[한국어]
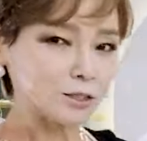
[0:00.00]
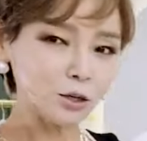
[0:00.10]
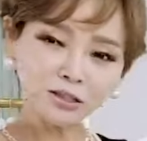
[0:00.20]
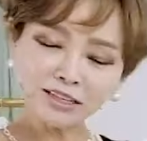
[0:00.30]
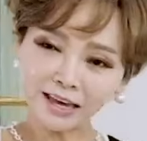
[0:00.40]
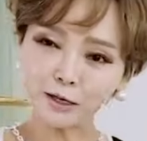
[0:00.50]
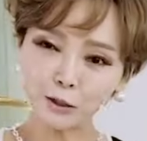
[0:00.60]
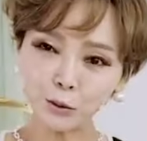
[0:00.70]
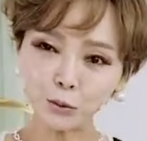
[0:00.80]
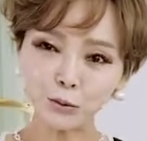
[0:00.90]
저는
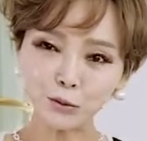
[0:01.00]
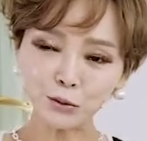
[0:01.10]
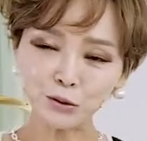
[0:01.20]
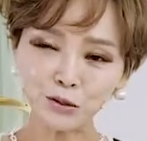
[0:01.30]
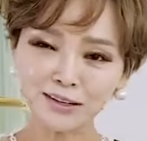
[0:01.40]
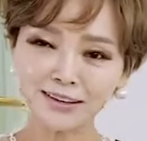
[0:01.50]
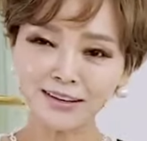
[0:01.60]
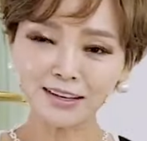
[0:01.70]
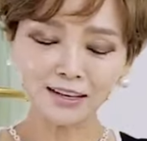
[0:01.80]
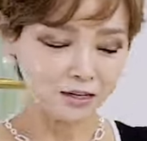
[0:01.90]
개인적으로
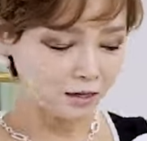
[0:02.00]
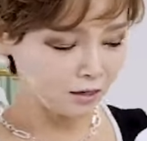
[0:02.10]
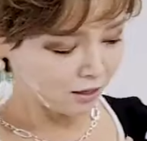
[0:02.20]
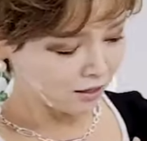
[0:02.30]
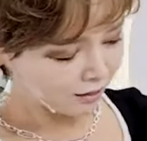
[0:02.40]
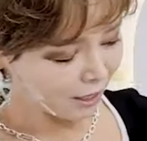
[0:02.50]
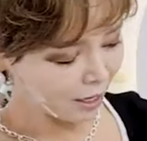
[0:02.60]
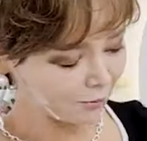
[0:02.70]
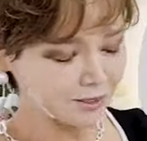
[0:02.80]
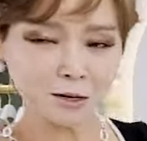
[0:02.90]
이
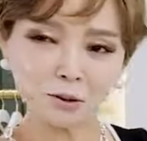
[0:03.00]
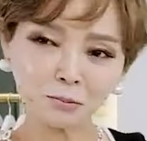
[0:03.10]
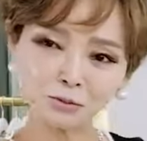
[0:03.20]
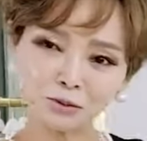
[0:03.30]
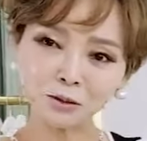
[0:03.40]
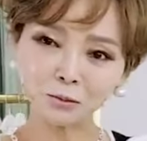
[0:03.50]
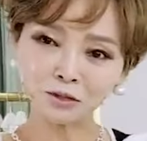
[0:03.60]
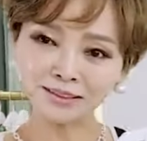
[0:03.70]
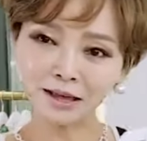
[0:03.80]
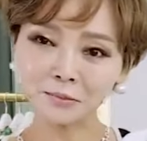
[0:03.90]
탑이 참 예쁘더라고요.
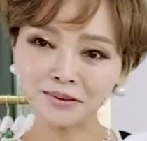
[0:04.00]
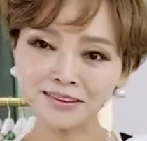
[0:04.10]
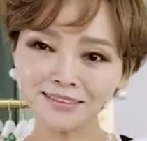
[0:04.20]
이 탑이